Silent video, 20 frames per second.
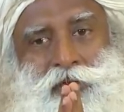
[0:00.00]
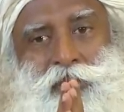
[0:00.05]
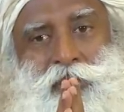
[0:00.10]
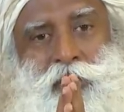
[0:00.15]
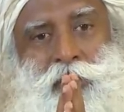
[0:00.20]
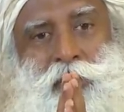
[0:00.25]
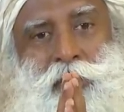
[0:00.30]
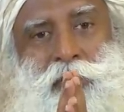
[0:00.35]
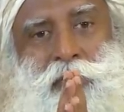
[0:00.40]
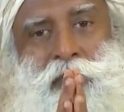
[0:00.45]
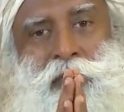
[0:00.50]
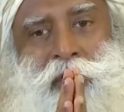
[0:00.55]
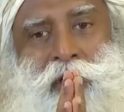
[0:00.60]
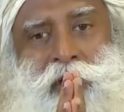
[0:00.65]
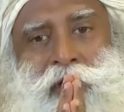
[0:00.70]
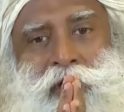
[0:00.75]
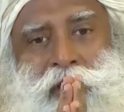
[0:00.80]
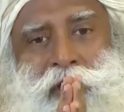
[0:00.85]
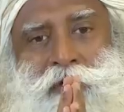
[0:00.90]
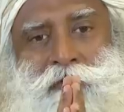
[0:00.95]
Así que,
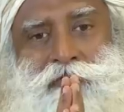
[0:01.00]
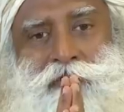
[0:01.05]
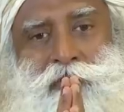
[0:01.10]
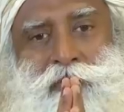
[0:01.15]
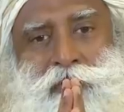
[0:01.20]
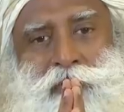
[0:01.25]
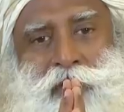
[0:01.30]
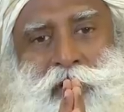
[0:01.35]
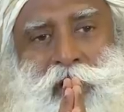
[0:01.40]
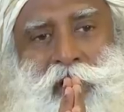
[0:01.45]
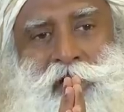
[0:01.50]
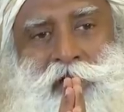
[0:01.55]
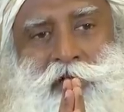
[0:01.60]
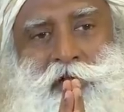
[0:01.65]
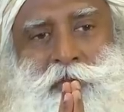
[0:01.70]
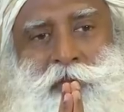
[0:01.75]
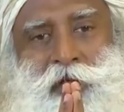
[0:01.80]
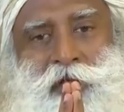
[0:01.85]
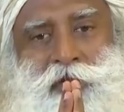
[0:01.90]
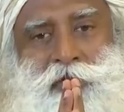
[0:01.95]
si
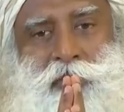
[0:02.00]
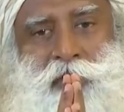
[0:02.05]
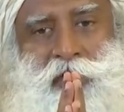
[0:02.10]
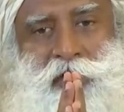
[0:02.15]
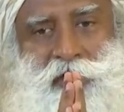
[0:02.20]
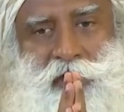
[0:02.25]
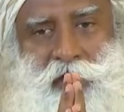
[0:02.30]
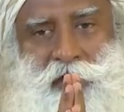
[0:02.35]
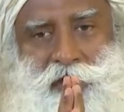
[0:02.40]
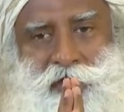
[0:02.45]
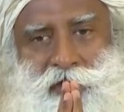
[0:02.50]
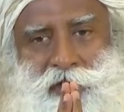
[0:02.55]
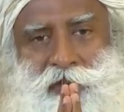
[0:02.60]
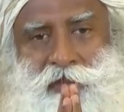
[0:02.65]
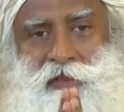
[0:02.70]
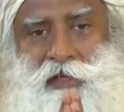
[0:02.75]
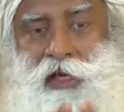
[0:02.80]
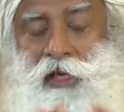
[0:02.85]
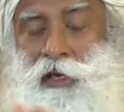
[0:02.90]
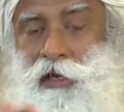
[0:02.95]
cultivas tu atención
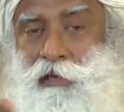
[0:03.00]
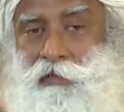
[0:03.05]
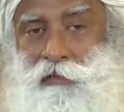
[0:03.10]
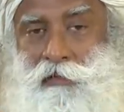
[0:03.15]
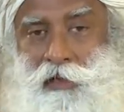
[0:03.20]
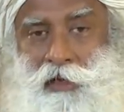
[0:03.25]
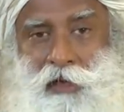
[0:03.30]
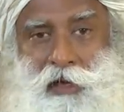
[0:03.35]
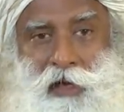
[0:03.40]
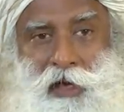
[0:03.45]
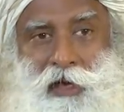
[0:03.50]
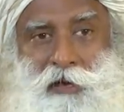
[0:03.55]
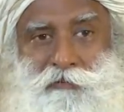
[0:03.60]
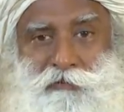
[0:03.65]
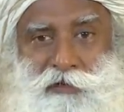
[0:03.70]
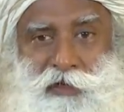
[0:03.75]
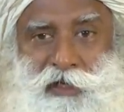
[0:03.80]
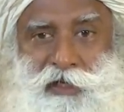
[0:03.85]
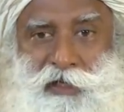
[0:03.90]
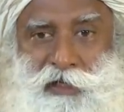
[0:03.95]
ahí,
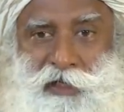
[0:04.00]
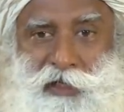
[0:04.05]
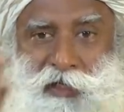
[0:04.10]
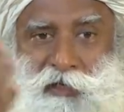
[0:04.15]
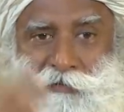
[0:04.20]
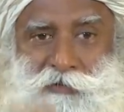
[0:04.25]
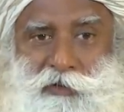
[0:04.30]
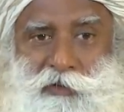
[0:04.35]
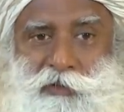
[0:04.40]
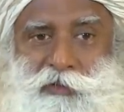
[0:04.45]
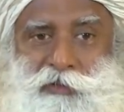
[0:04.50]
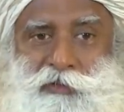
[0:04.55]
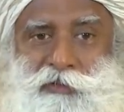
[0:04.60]
podemos darte